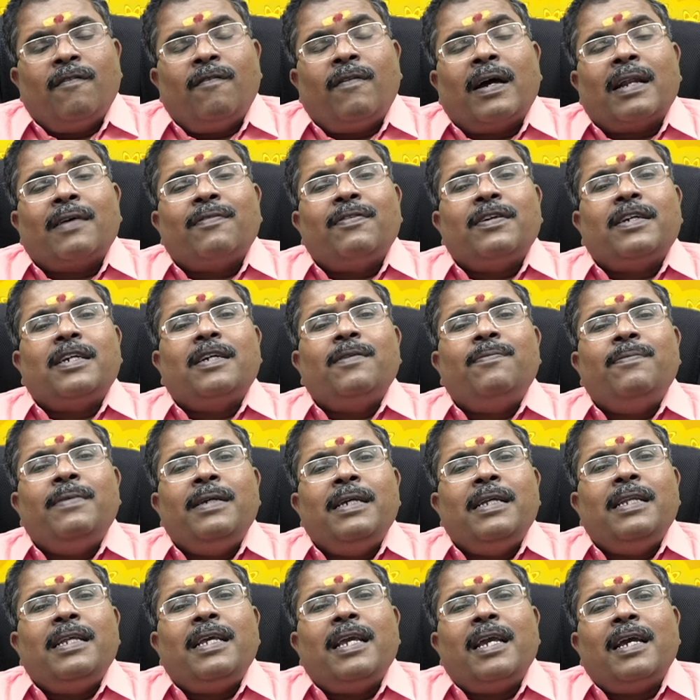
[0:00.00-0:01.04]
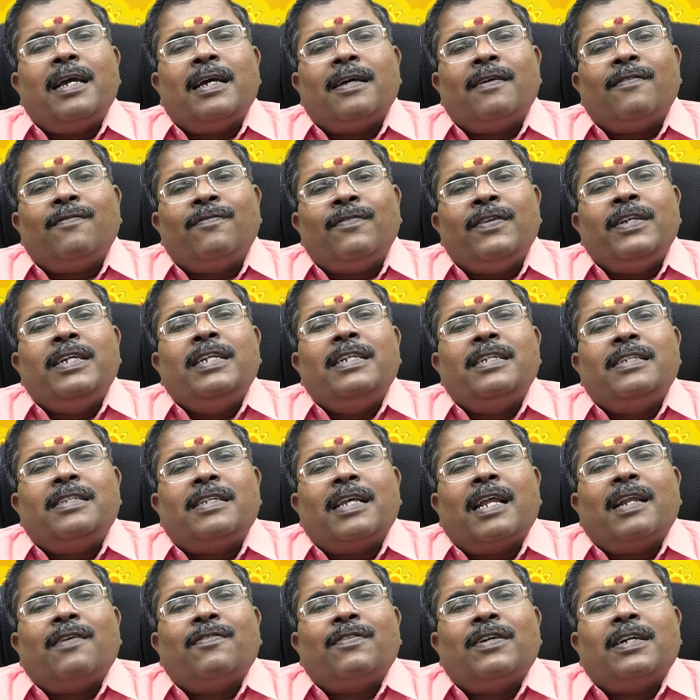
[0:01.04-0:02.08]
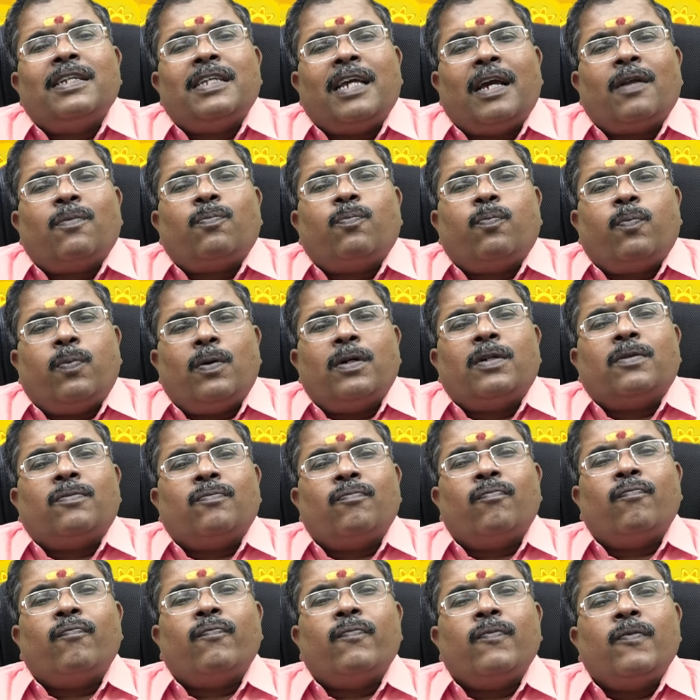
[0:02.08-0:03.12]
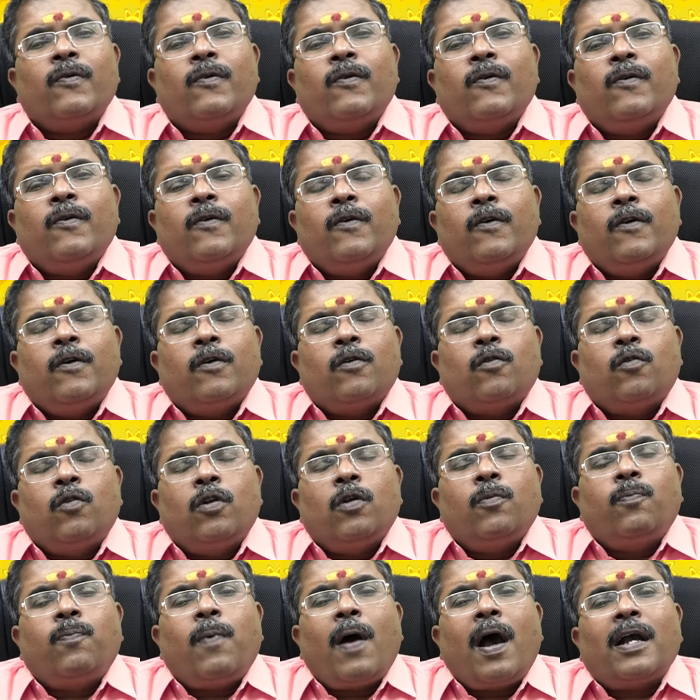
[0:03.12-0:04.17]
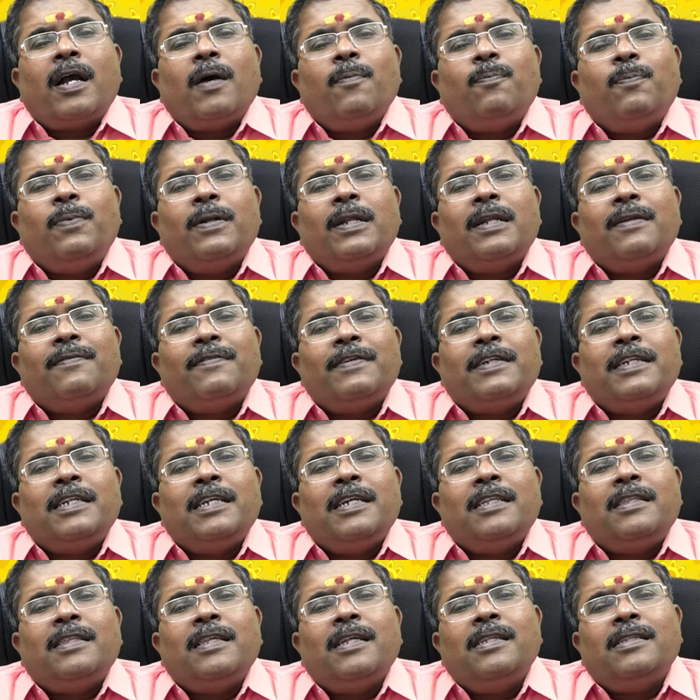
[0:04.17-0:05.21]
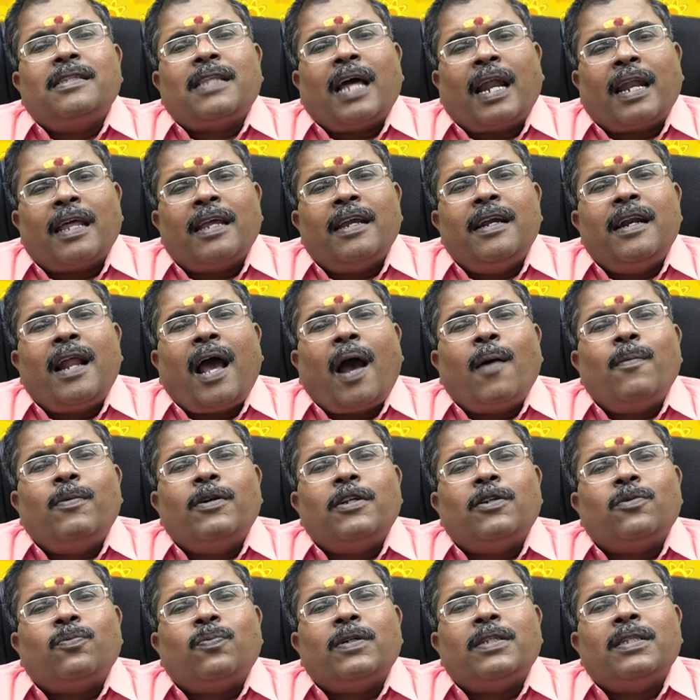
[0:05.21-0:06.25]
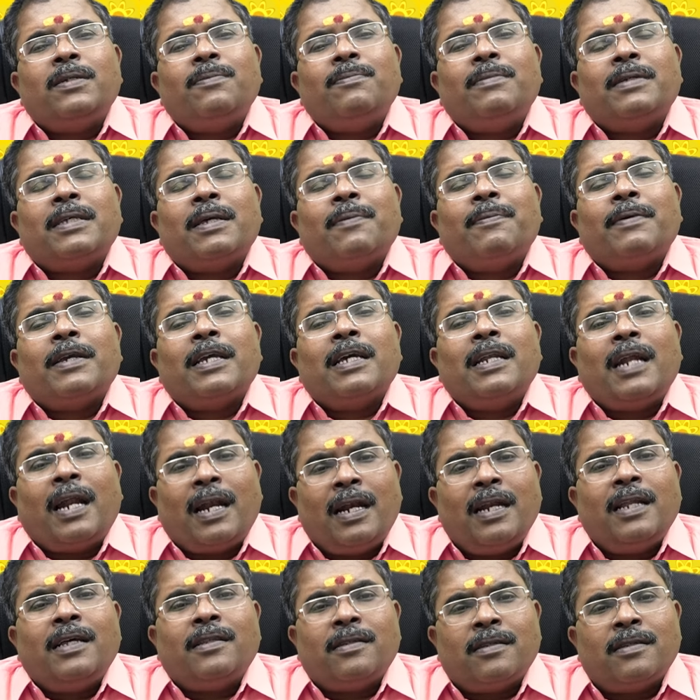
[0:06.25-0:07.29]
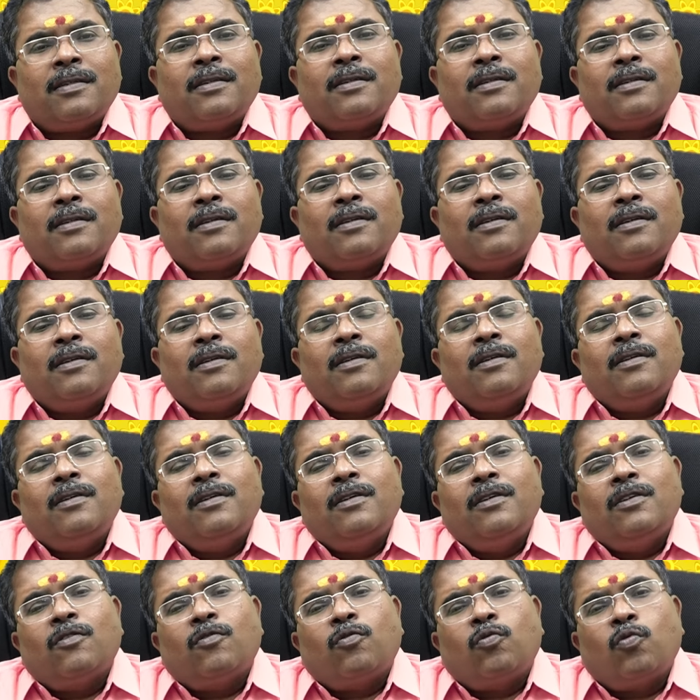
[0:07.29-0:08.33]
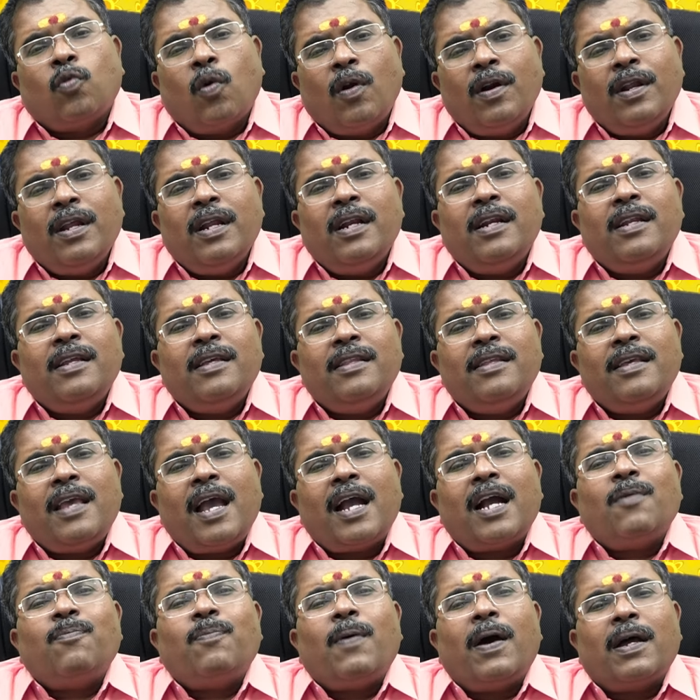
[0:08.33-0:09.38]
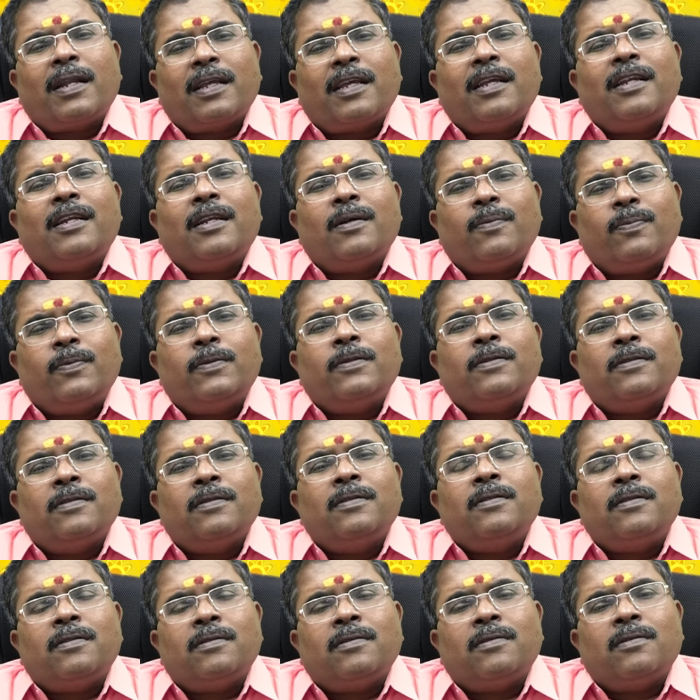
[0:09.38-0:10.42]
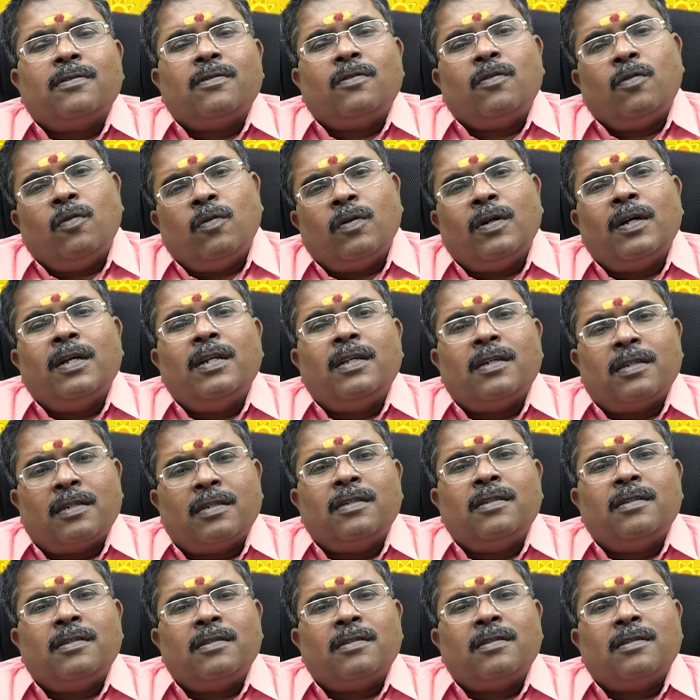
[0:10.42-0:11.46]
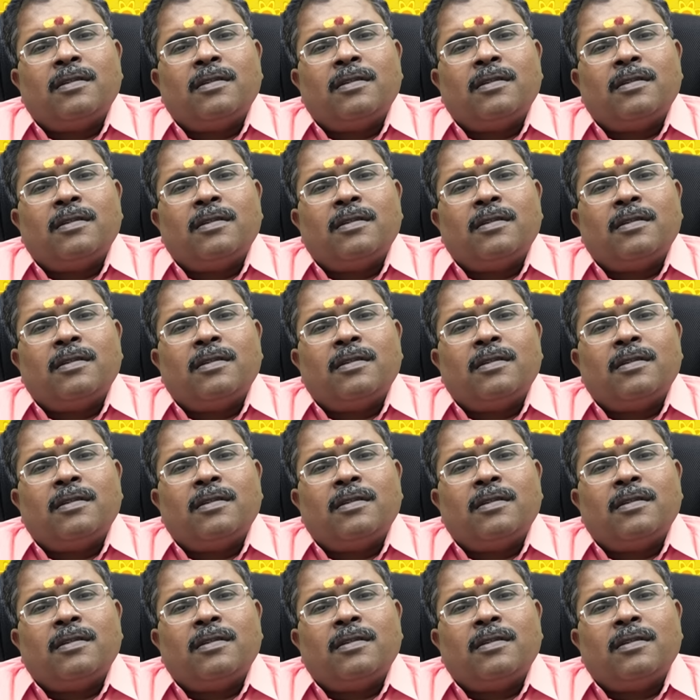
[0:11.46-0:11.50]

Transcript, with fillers: வரவுக்கு மீறிய வீண் செலவுகள் ஏற்படும் குறிப்பாக பிறர் விஷயத்தில் தலையிடாமல் இருப்பது மிக மிக நல்லது தொழில் ரீதியாக பார்க்கின்ற பொழுது உங்களுக்கு